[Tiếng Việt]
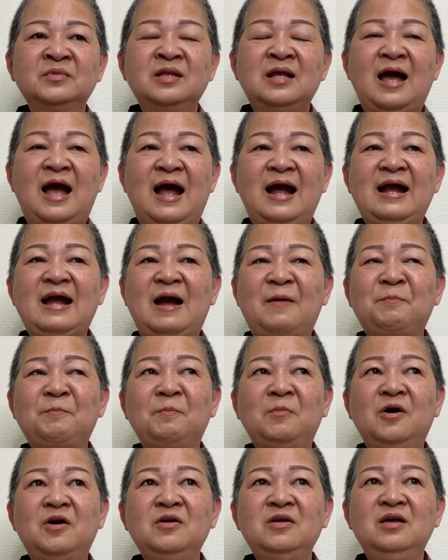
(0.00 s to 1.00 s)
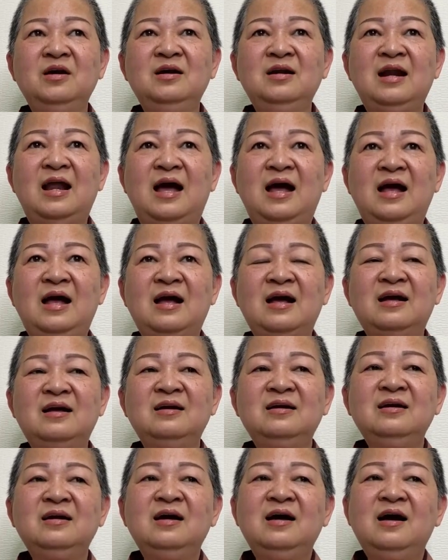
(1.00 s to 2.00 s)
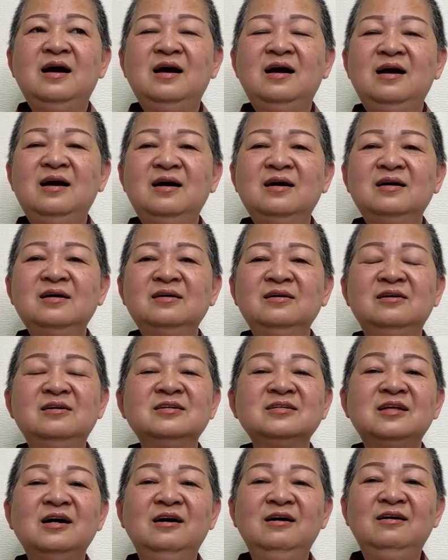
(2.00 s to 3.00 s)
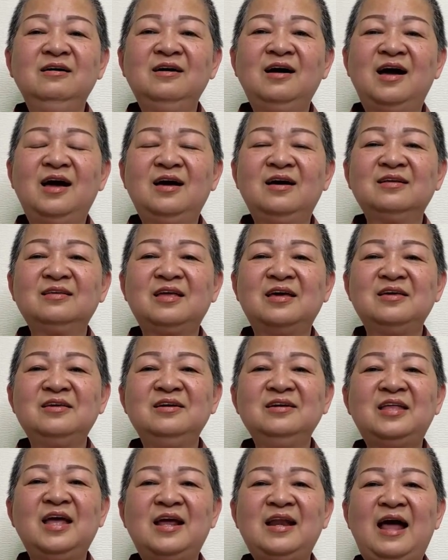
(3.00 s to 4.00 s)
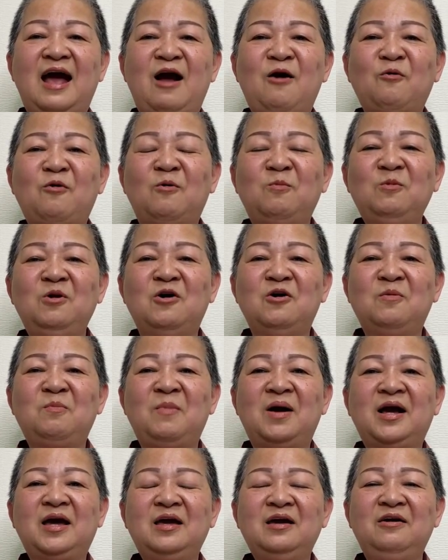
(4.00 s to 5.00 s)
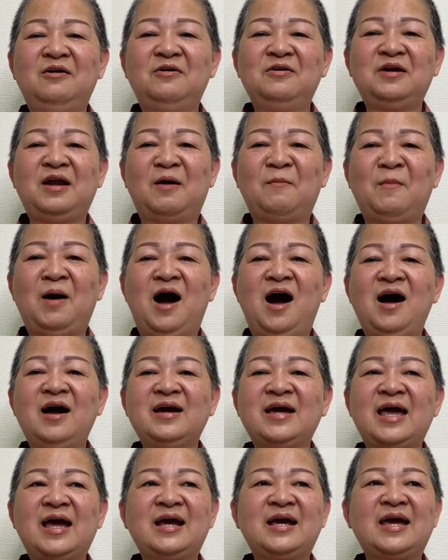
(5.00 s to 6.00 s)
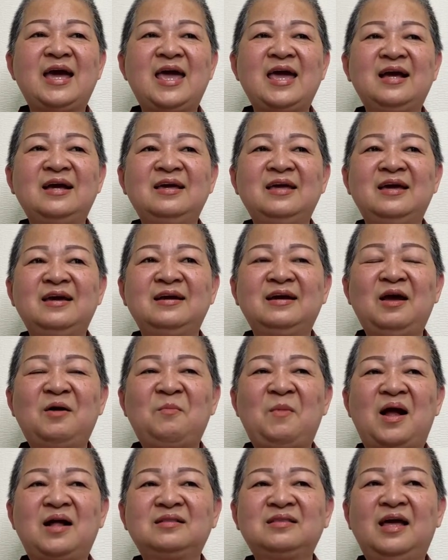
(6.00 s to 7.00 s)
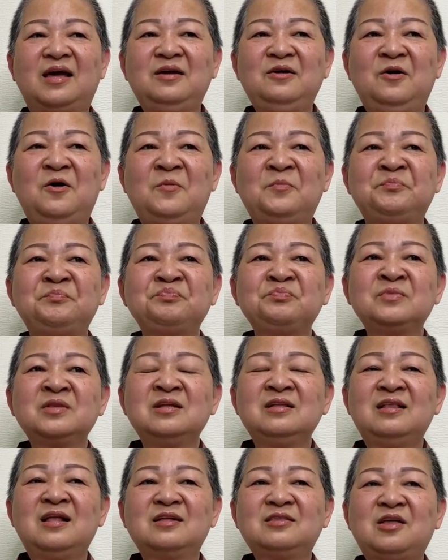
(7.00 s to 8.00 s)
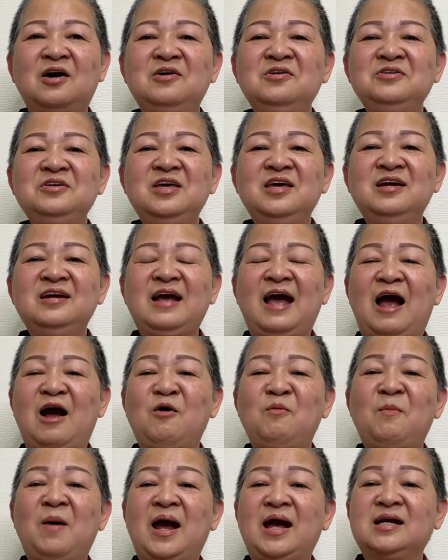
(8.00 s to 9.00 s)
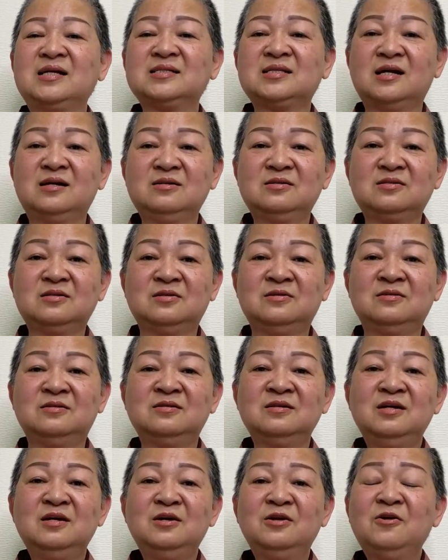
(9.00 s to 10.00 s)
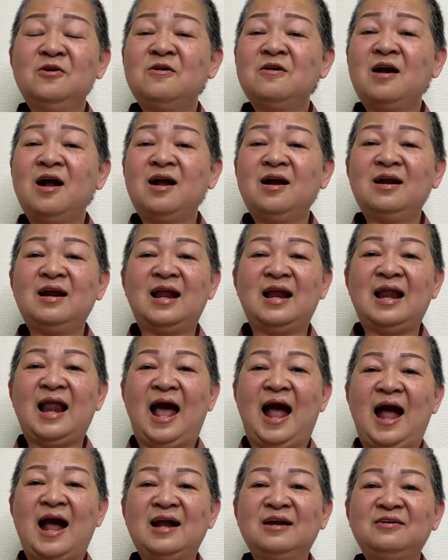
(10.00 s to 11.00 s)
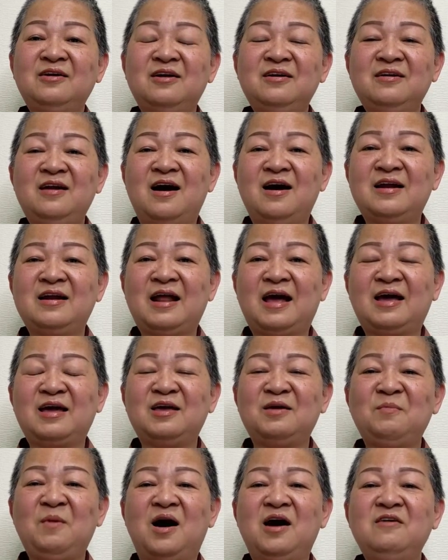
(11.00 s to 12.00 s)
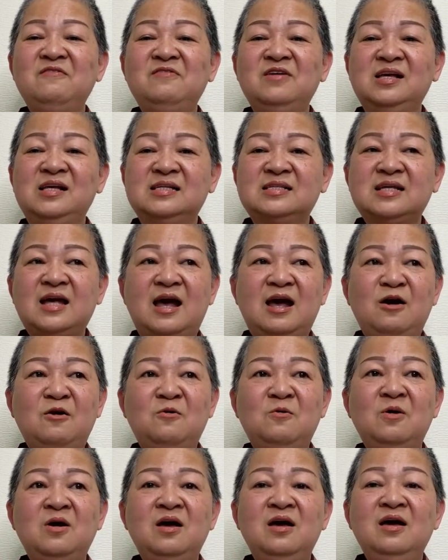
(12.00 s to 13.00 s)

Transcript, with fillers: hả gặp coi như là hả à, người thương á thì như thế nào cũng được mà cái người nào mà hơi ghét ghét nha các bạn thấy không là tự nhiên ngạo mạn sất sượt nó rất là lạ trên đời này bởi vì sao